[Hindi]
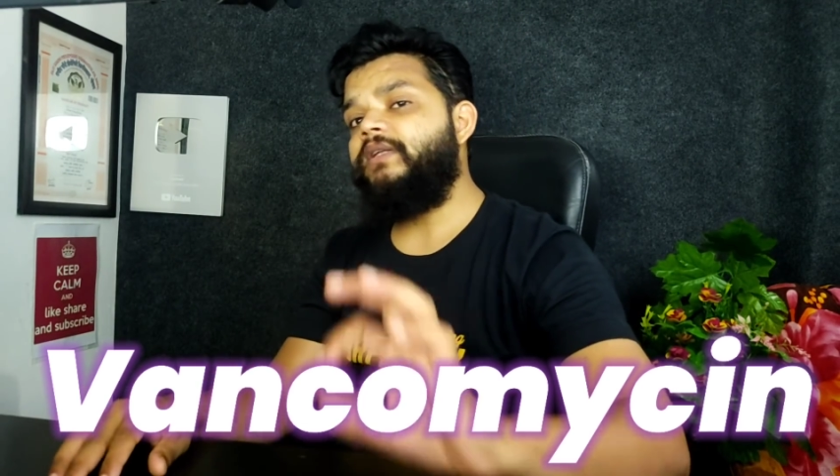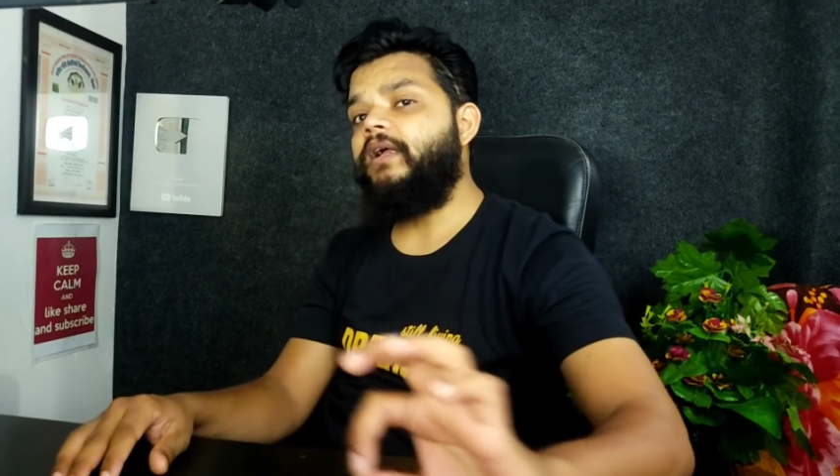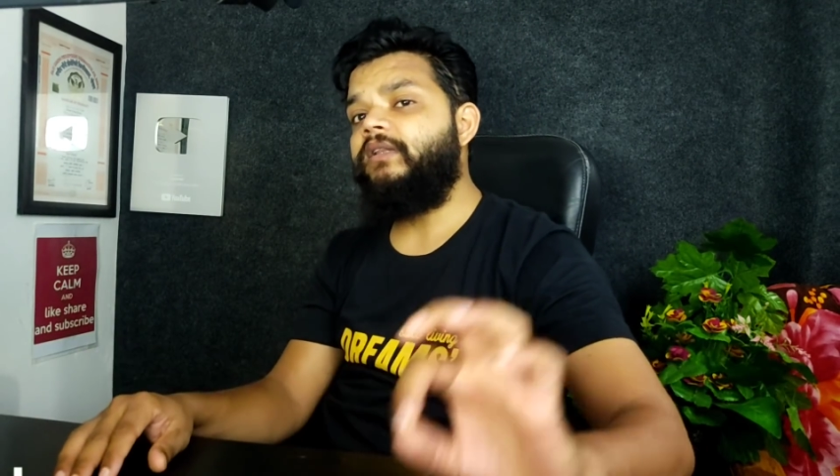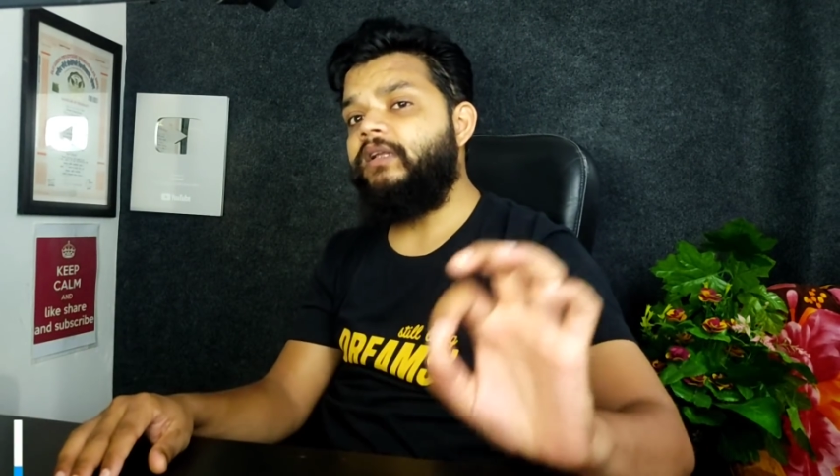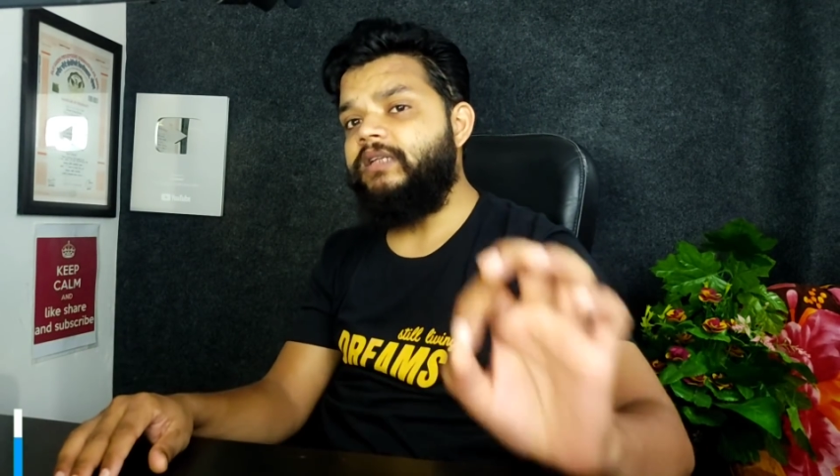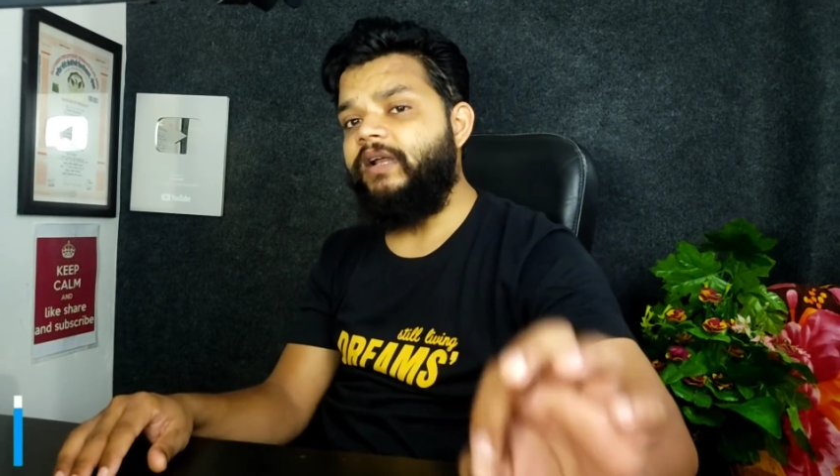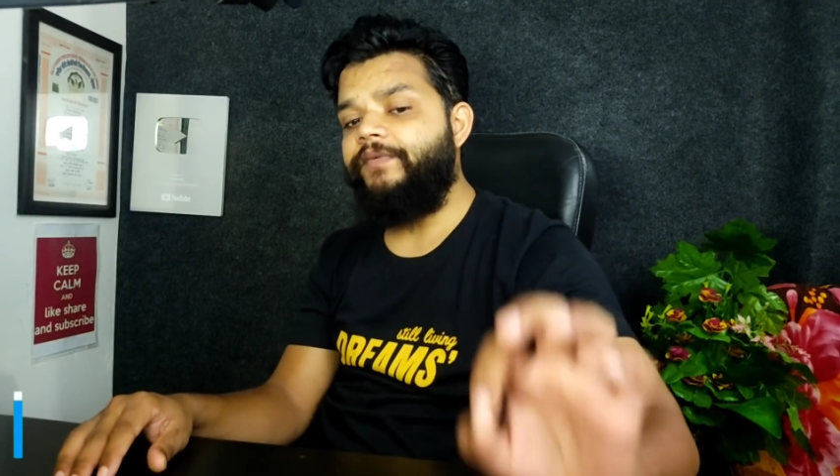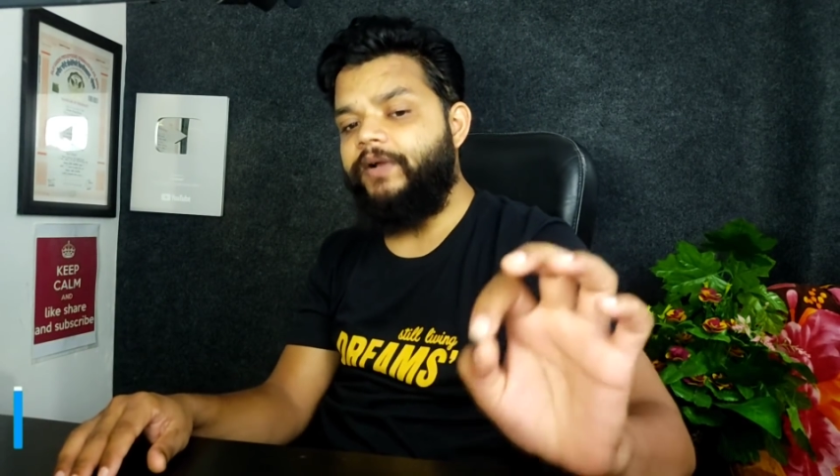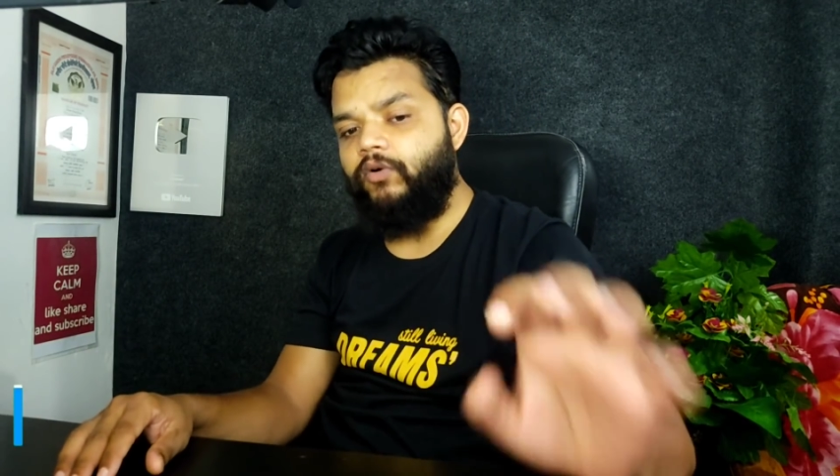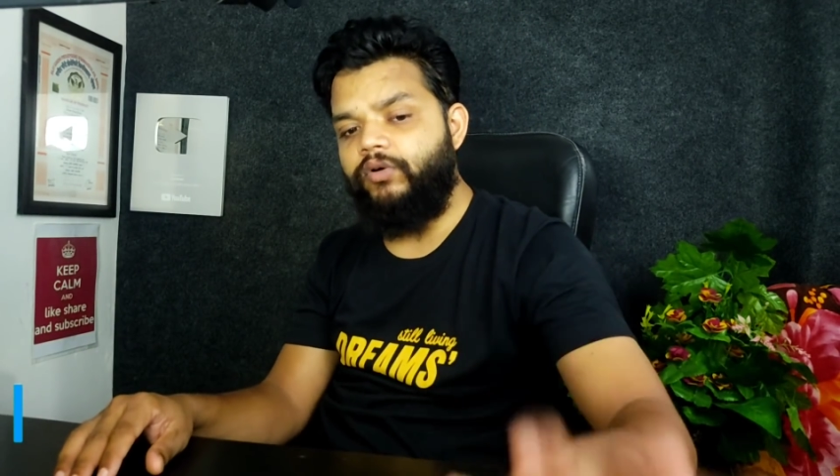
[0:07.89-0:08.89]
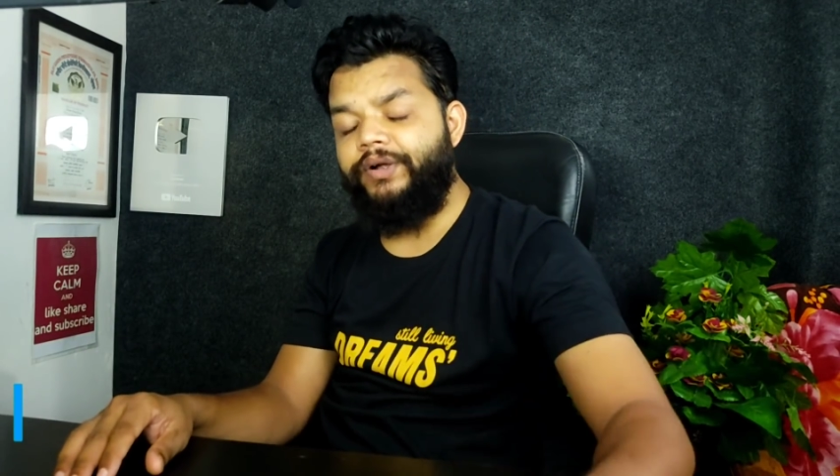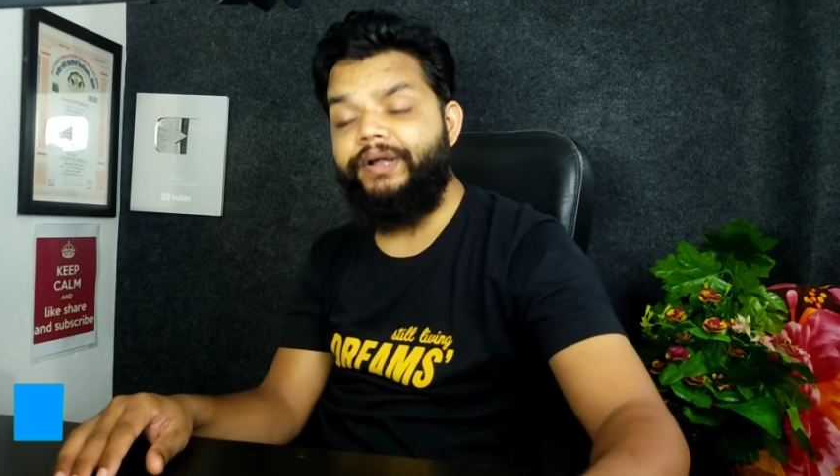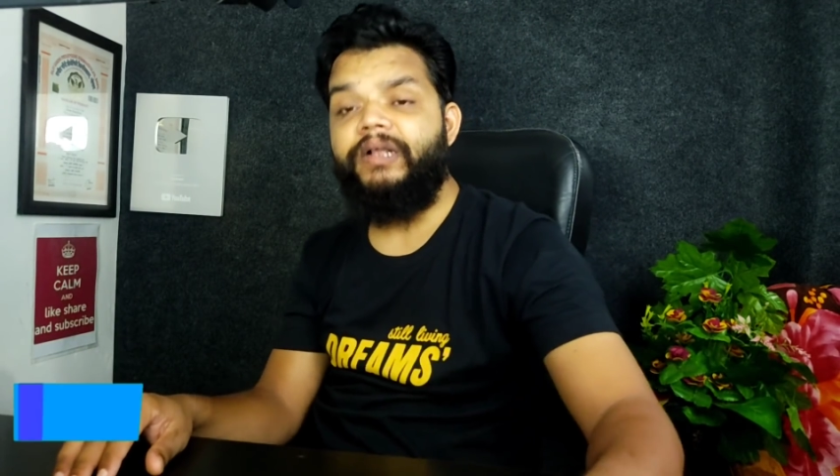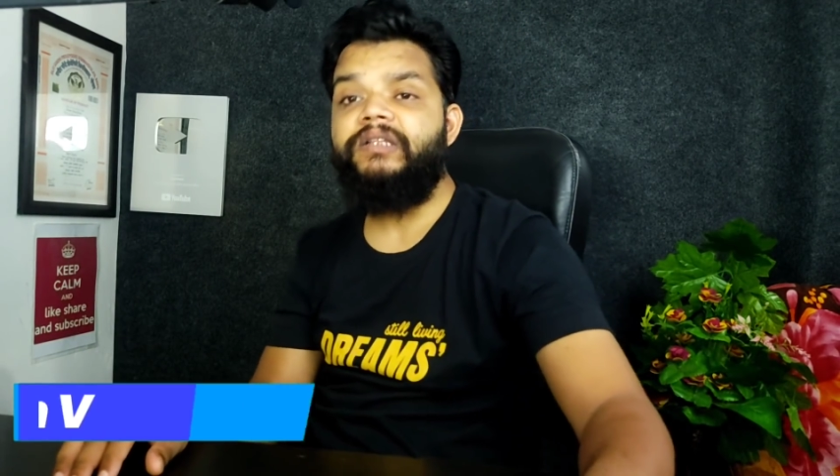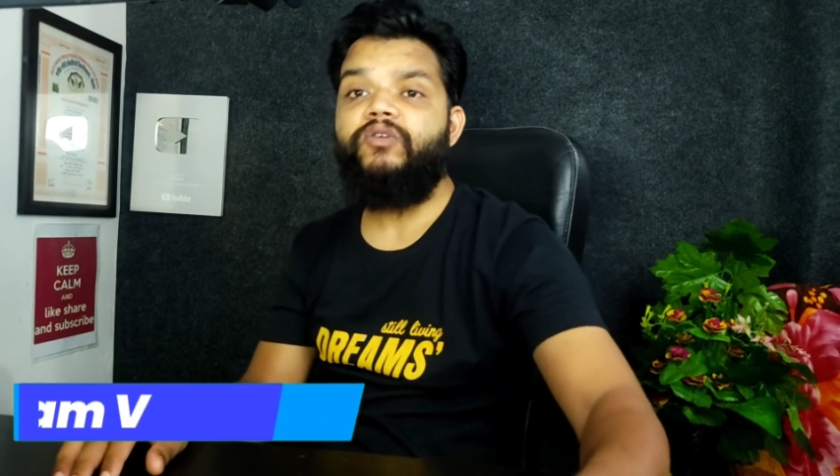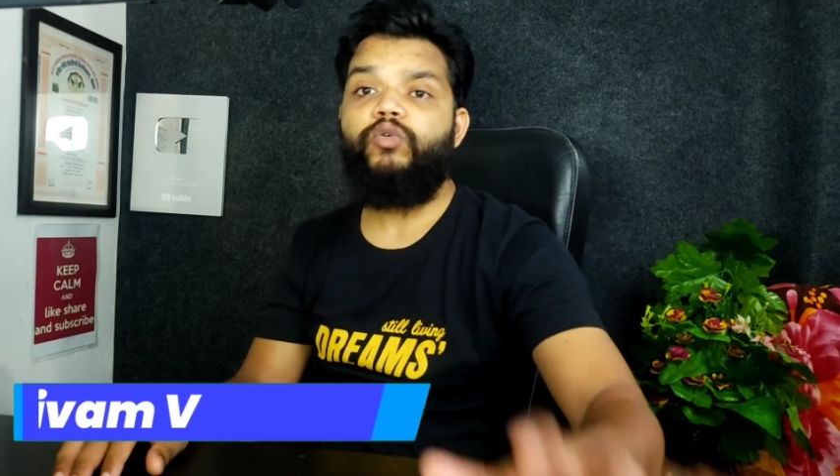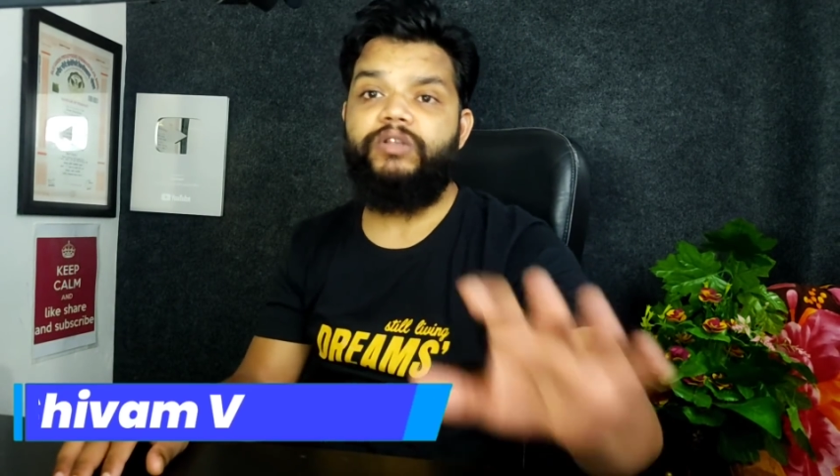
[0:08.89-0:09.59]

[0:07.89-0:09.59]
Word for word: कैसे करता है साइड इफेक्ट कॉन्ट्राइंडिकेशन और